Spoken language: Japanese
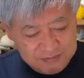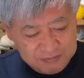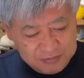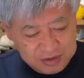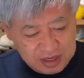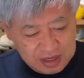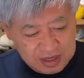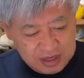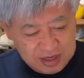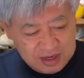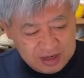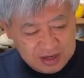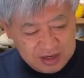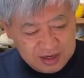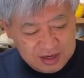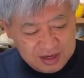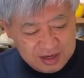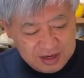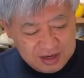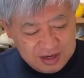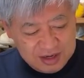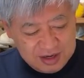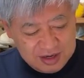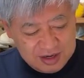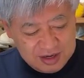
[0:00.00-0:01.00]

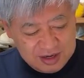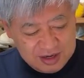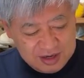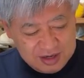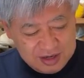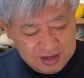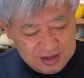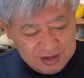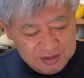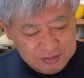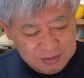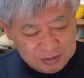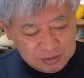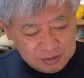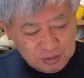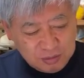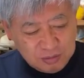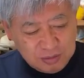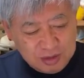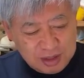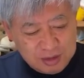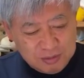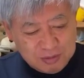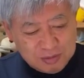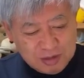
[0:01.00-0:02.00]
えー、まあ、そ
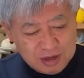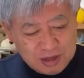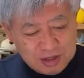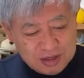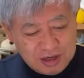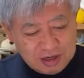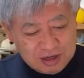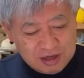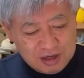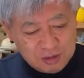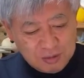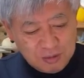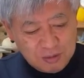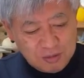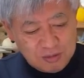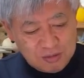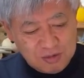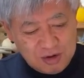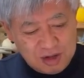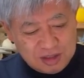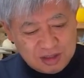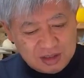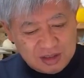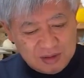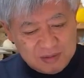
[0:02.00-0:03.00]
んなような、なんか
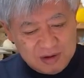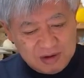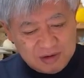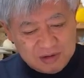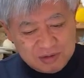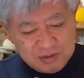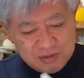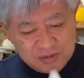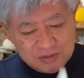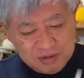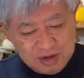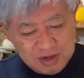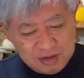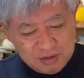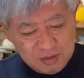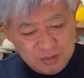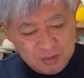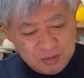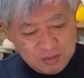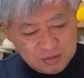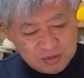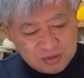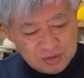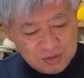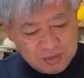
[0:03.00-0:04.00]
心温まるような
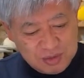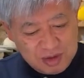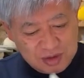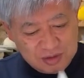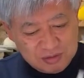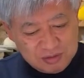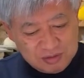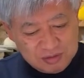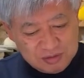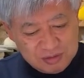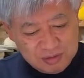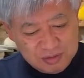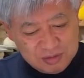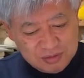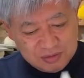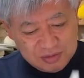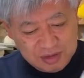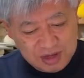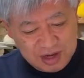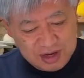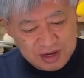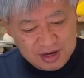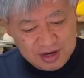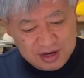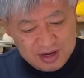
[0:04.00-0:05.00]
動物をめぐるよう
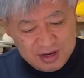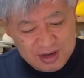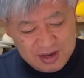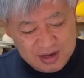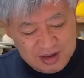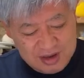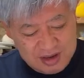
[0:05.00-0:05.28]
な、